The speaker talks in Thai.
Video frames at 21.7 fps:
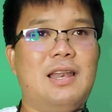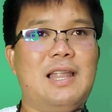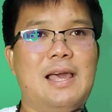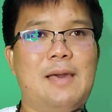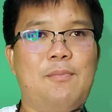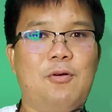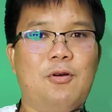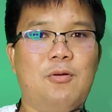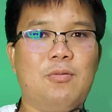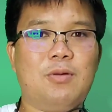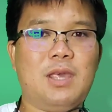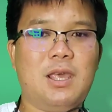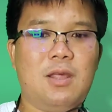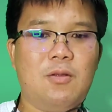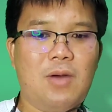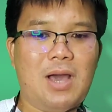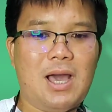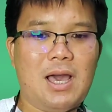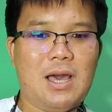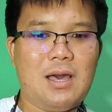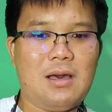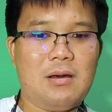และผมคิด
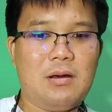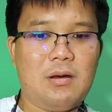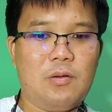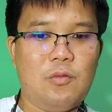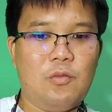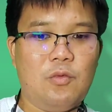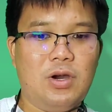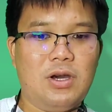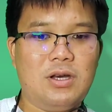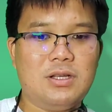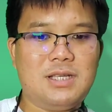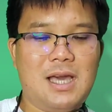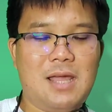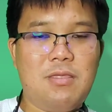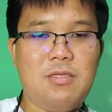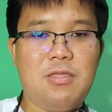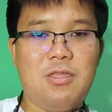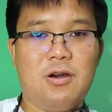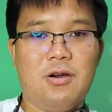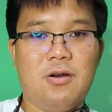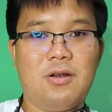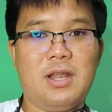ว่าเวอร์ชั่น
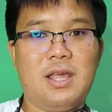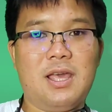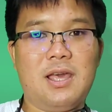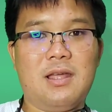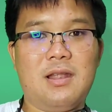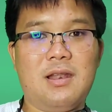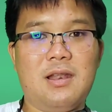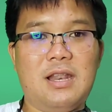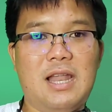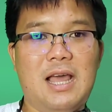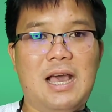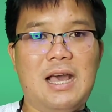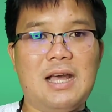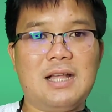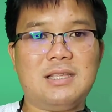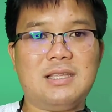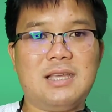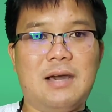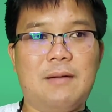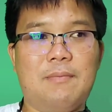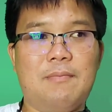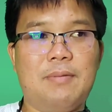สองเนี่ยน่า
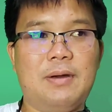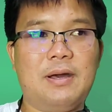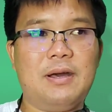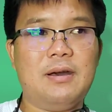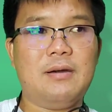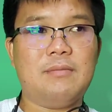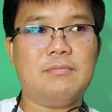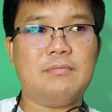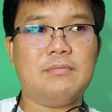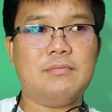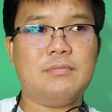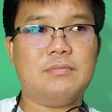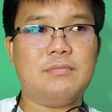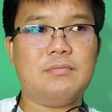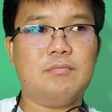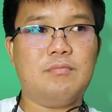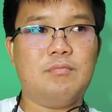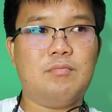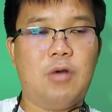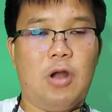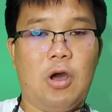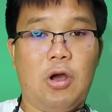จะเพิ่ม
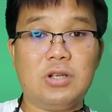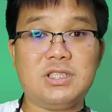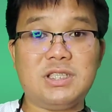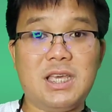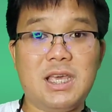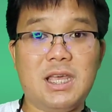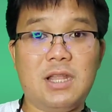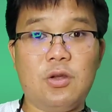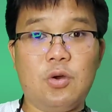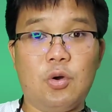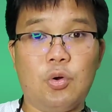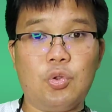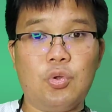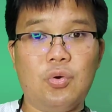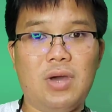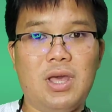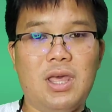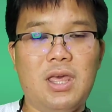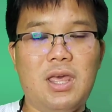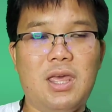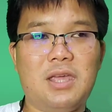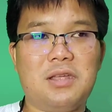บล็อกเชนของ
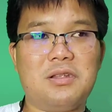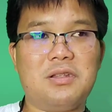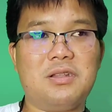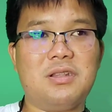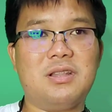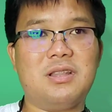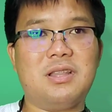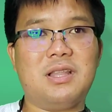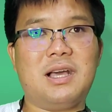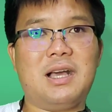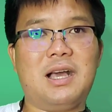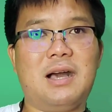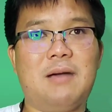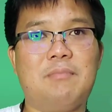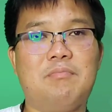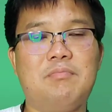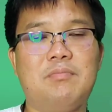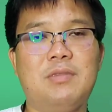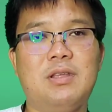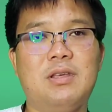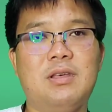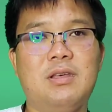ตัวเองนะครับ
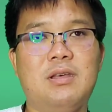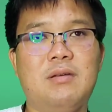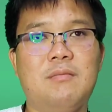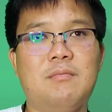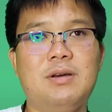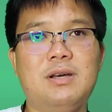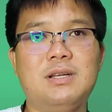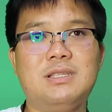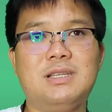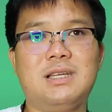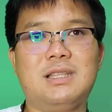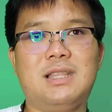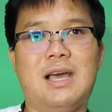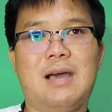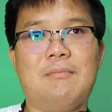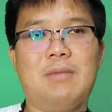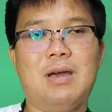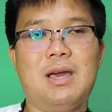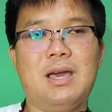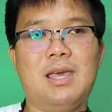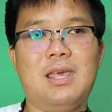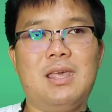เพื่อจะ
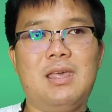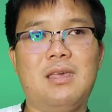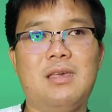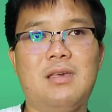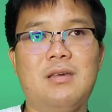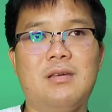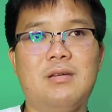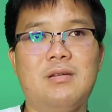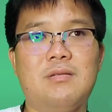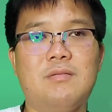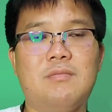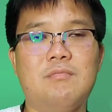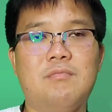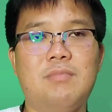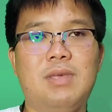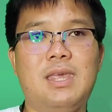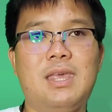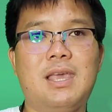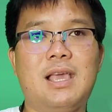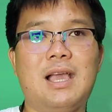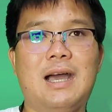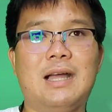ทำให้
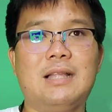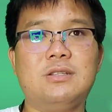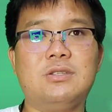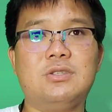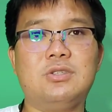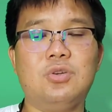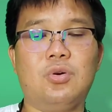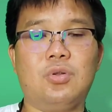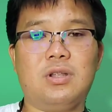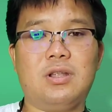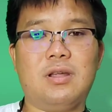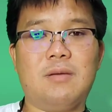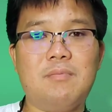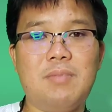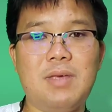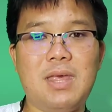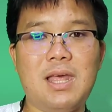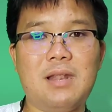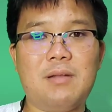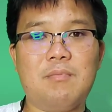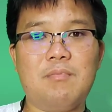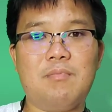มีการจดทะ
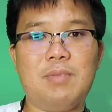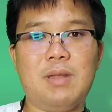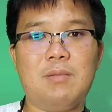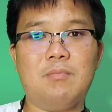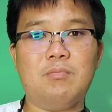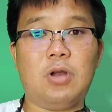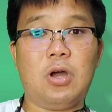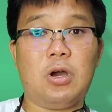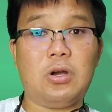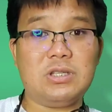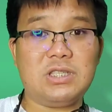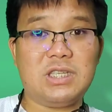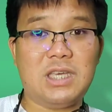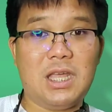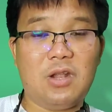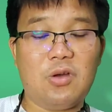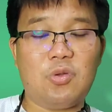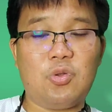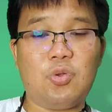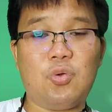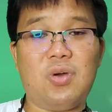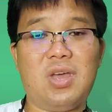เบียนเป็นบล็อกเช
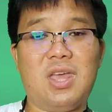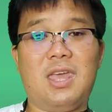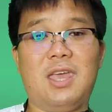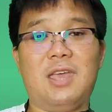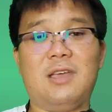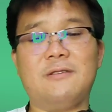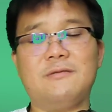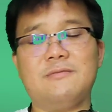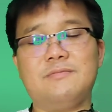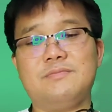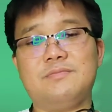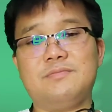นของตัวเอง